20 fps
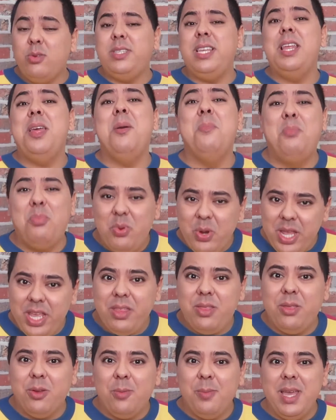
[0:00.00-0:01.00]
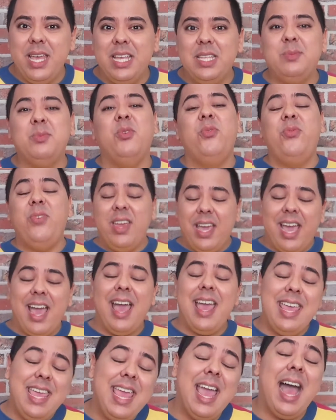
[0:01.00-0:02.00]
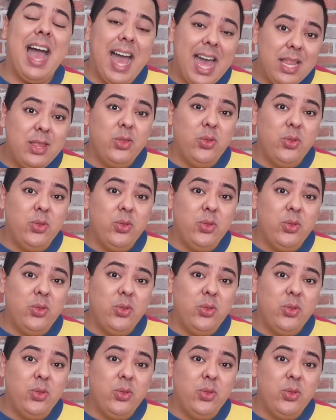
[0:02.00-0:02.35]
ou seria Brighton mesmo, fica aí a